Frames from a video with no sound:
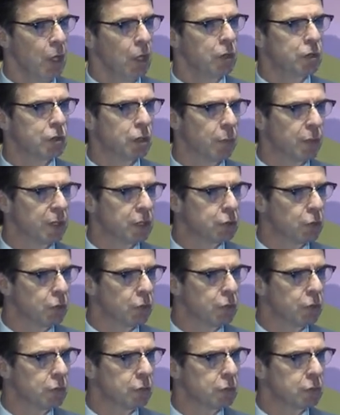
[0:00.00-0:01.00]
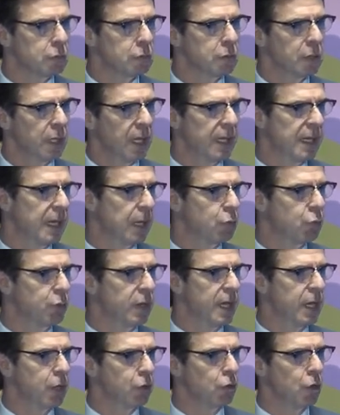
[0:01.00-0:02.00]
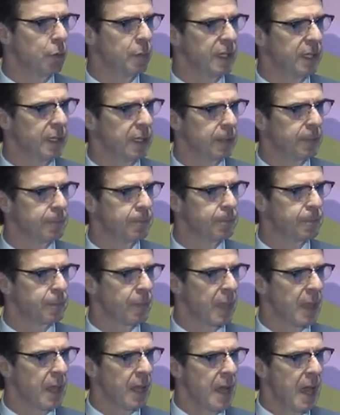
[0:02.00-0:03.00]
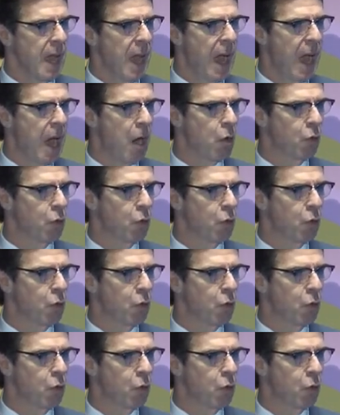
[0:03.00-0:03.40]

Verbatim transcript: sobre todo en algunas economías. Ha